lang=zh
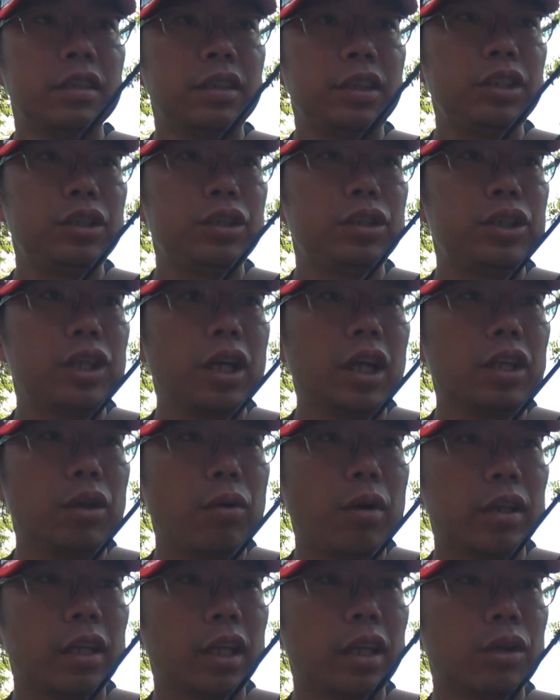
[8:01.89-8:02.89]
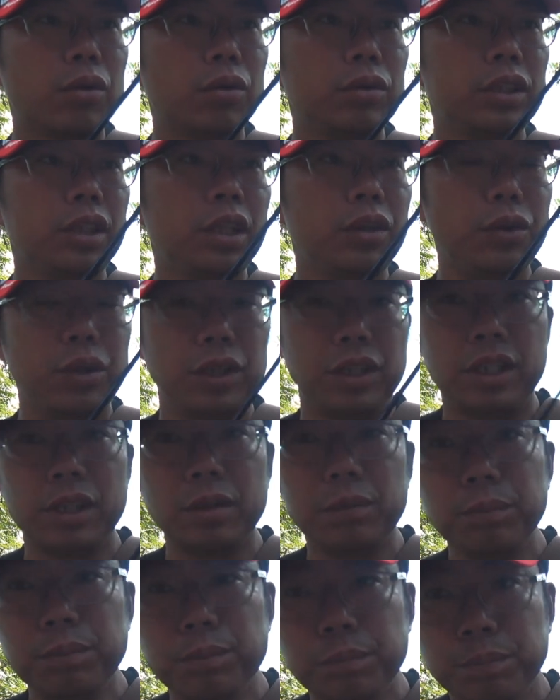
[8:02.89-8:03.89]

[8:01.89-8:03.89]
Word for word: 即使这样的话，它的攻击率已经